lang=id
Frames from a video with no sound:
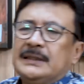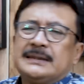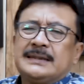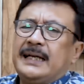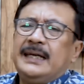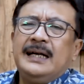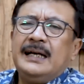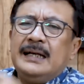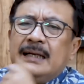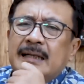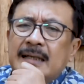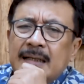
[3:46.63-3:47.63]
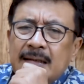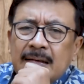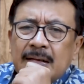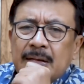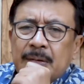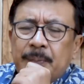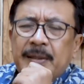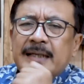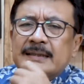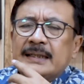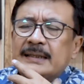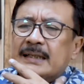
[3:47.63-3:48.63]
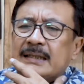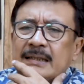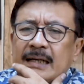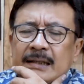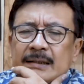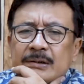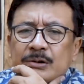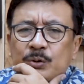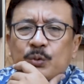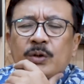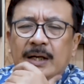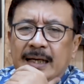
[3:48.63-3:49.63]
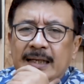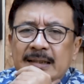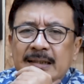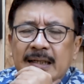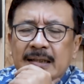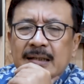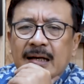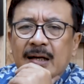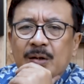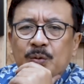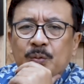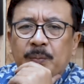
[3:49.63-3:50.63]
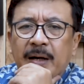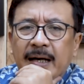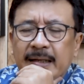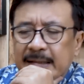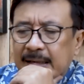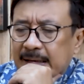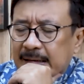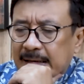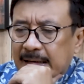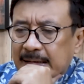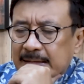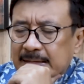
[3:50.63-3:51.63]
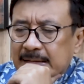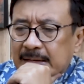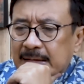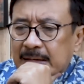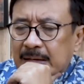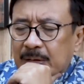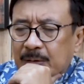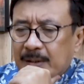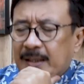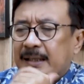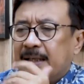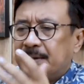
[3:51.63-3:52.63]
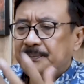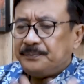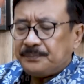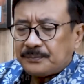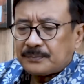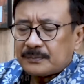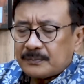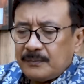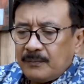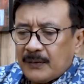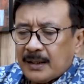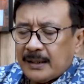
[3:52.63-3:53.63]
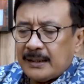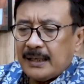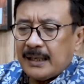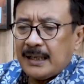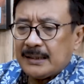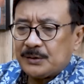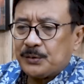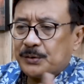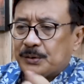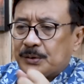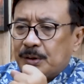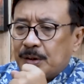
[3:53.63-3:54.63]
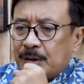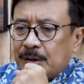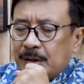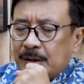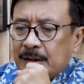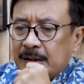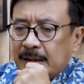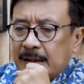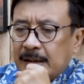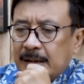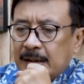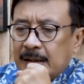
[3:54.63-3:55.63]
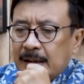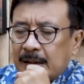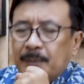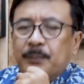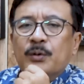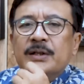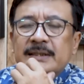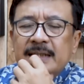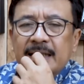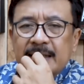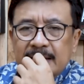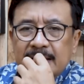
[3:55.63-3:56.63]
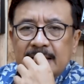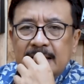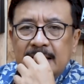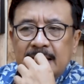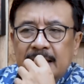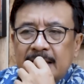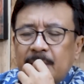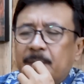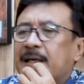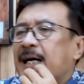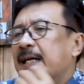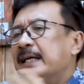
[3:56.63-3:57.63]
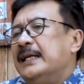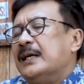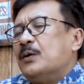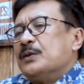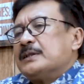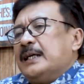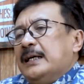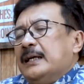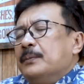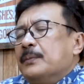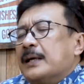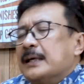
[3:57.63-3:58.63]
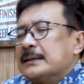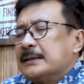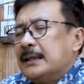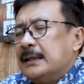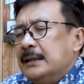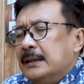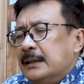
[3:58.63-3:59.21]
Saya biasanya tidak suka, tidak terlalu bahagia dengan orang yang kena kasus di kepolisian. Ya. Tapi kali ini kok saya merasa